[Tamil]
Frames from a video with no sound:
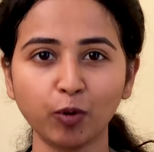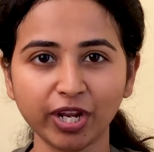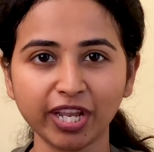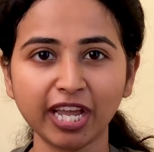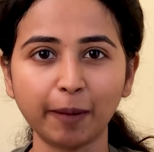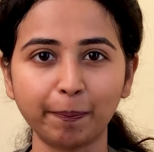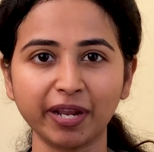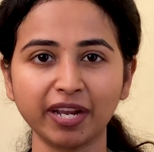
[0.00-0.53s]

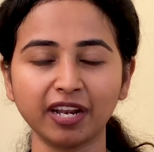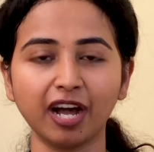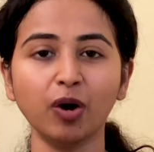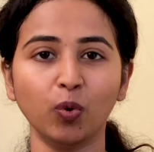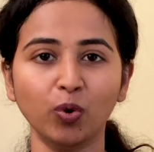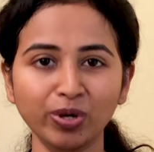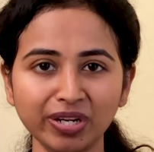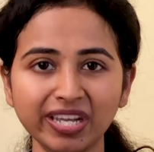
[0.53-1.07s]
போகிறீங்க அப்படின்னா
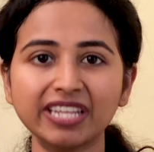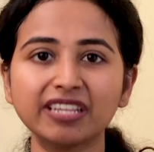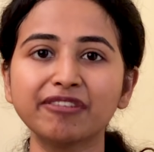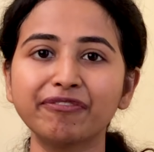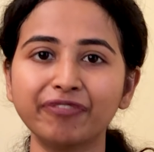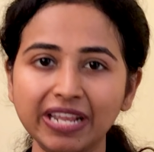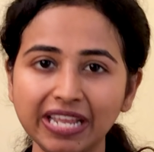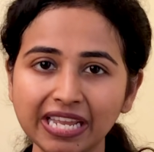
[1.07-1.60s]
ஒன்று இது
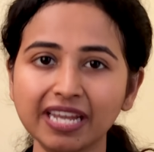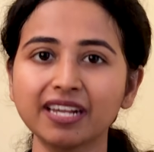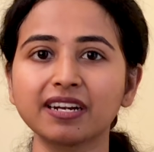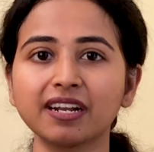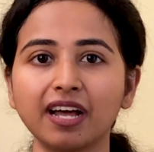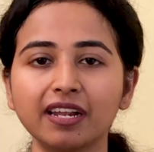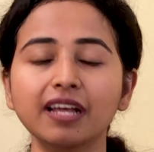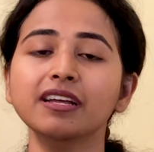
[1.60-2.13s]

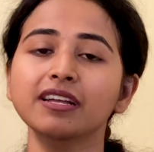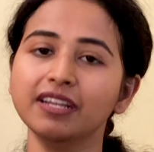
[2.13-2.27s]
ஃப்ரீங்கிறனால